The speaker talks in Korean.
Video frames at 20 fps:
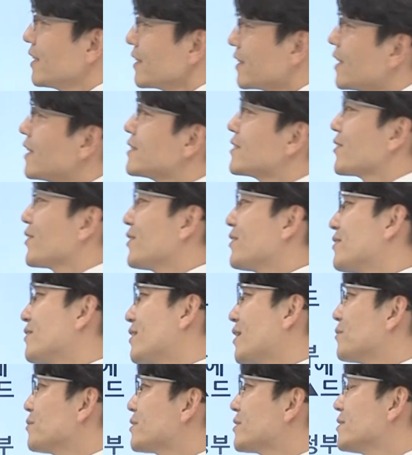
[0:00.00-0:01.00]
그래서요.
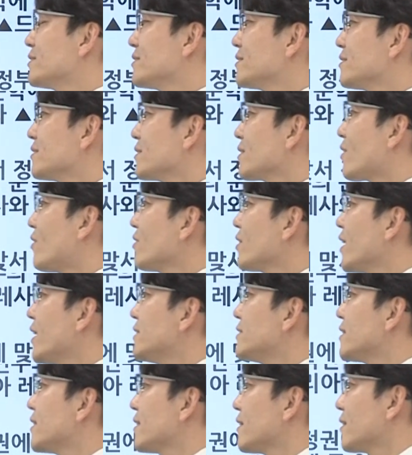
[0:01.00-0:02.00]
아무튼 거기에
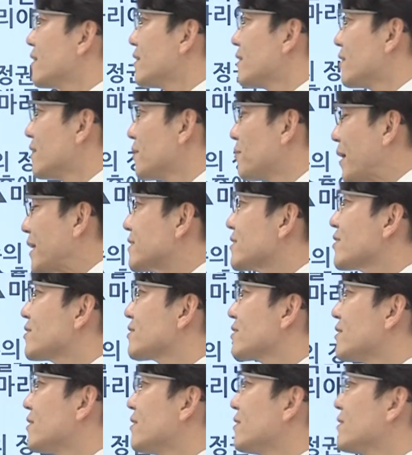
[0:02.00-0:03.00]
이제 어,
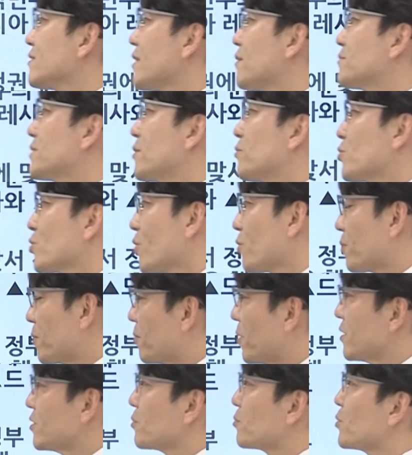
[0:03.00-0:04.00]
맞서서 탐사보도 하고
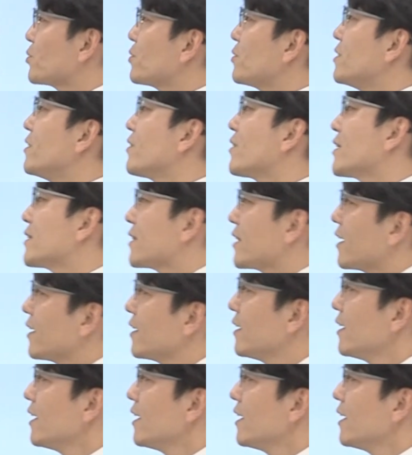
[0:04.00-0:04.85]
비판적 보도를 이어갔다.